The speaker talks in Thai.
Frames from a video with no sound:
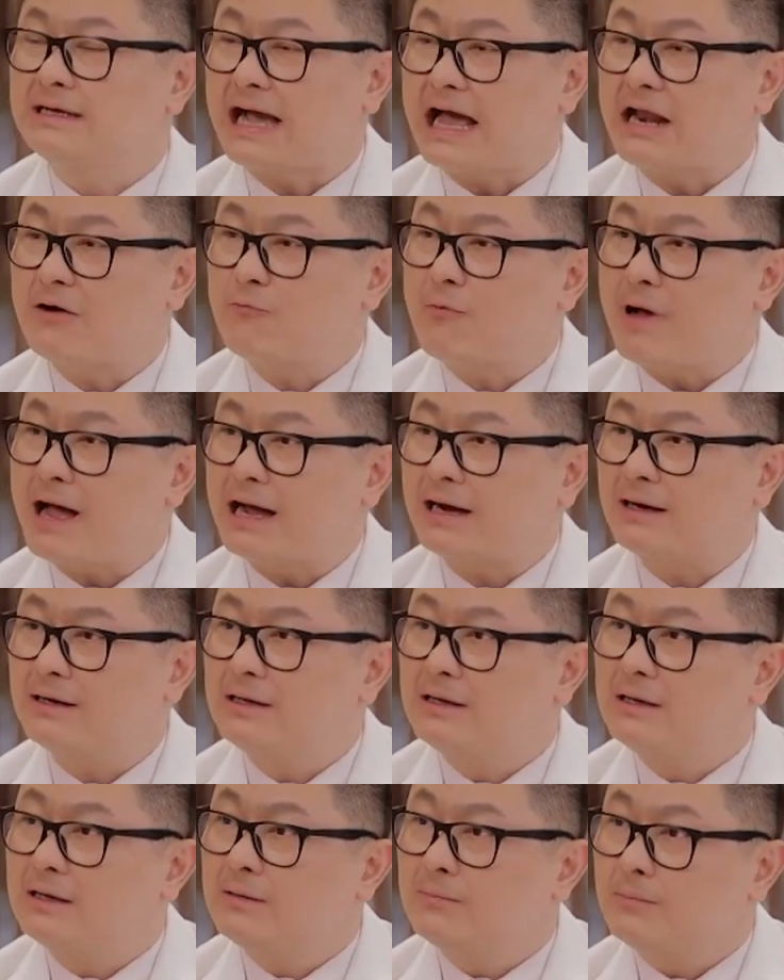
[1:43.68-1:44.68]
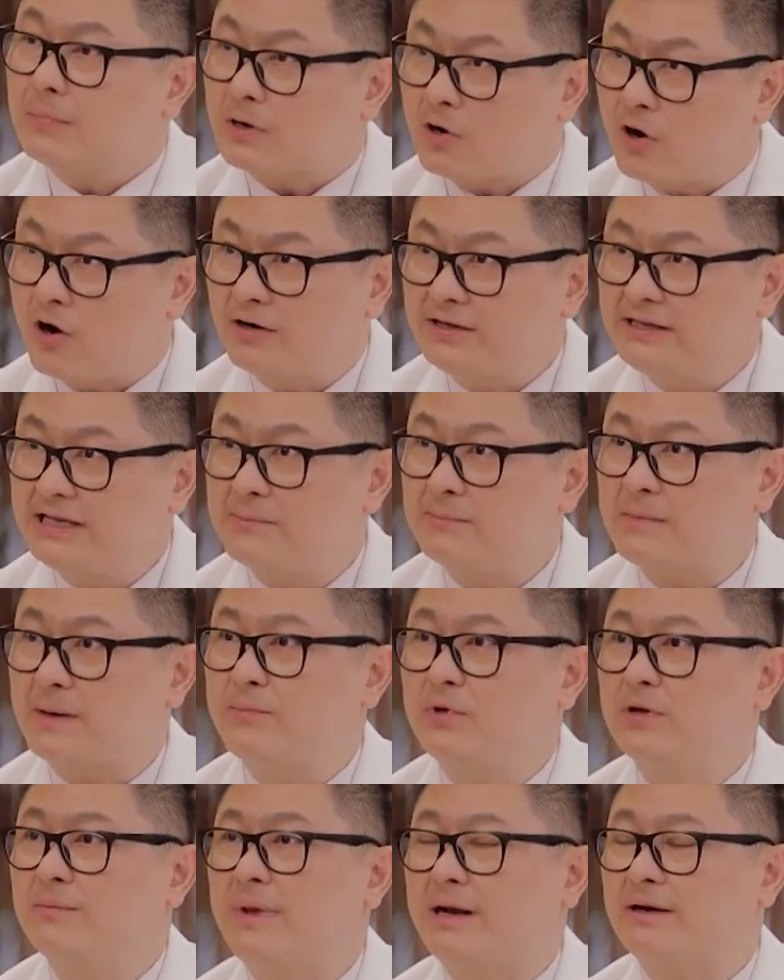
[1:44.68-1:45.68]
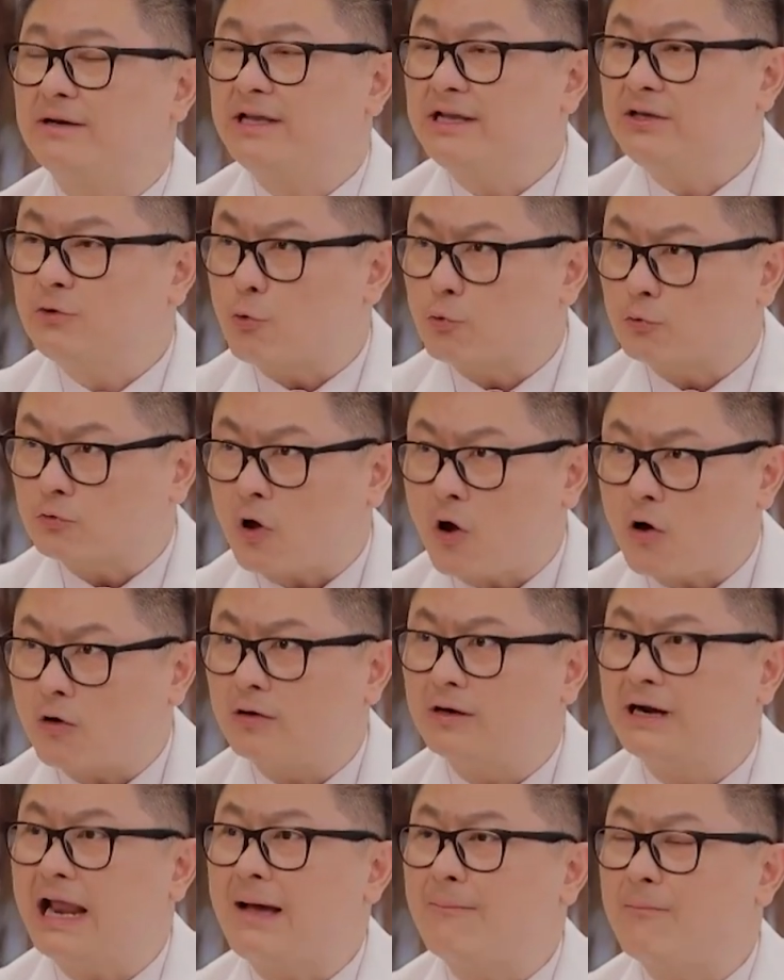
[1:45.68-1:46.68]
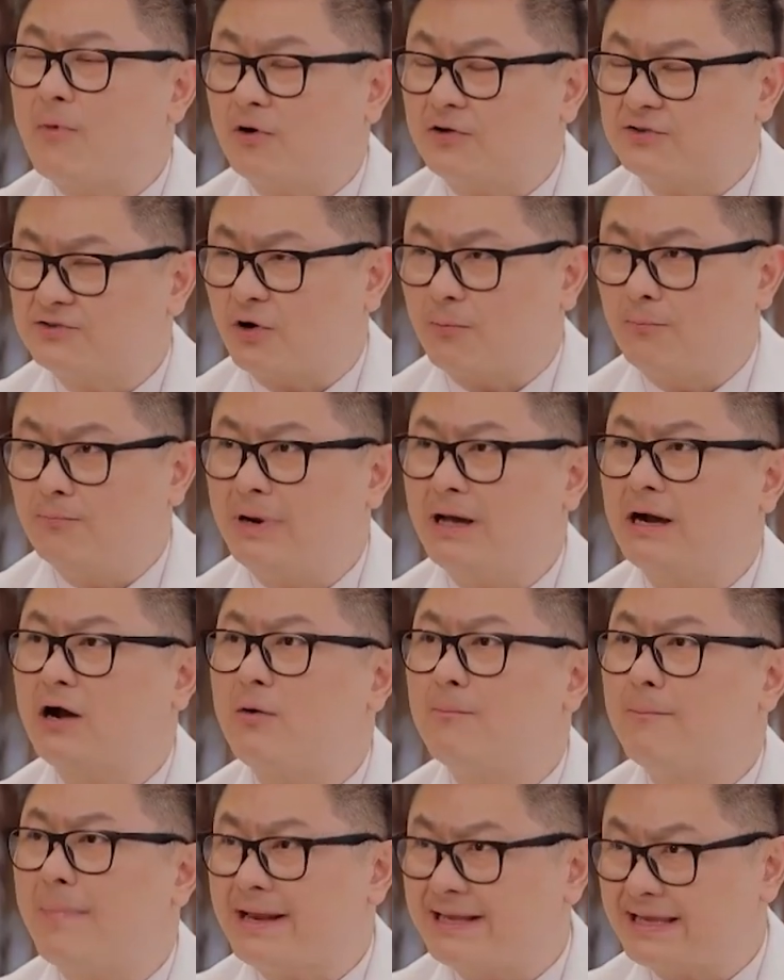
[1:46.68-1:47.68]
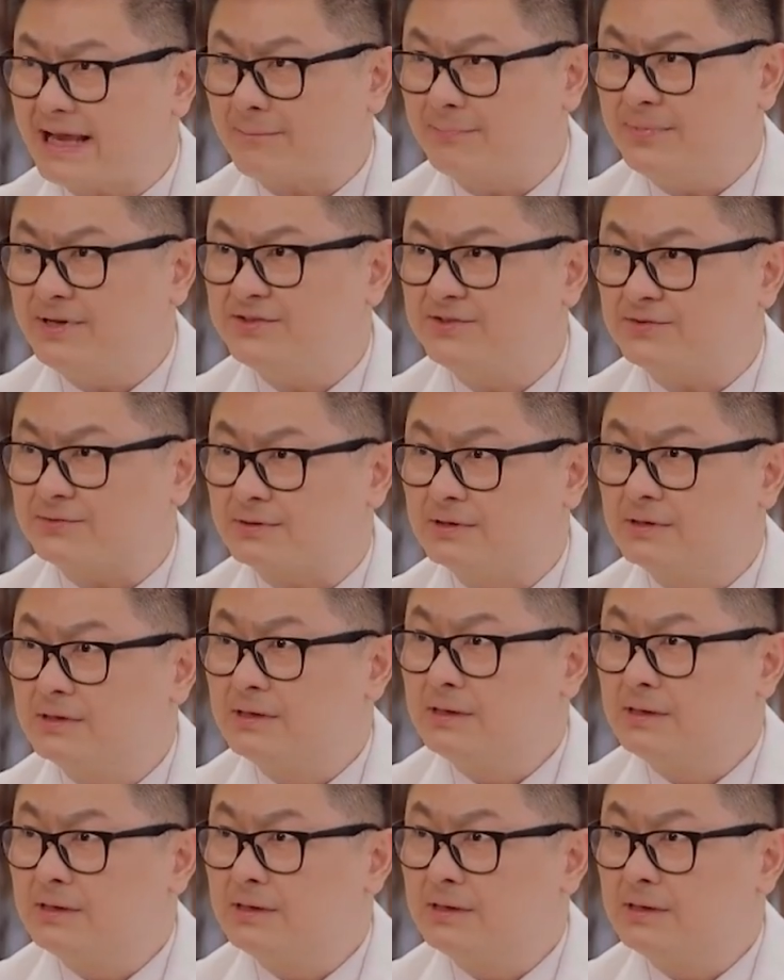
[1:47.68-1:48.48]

การวางข้อเทียมกับอยู่ตำแหน่งที่ถูกต้องและเหมาะสมและก็แม่นยำที่สุด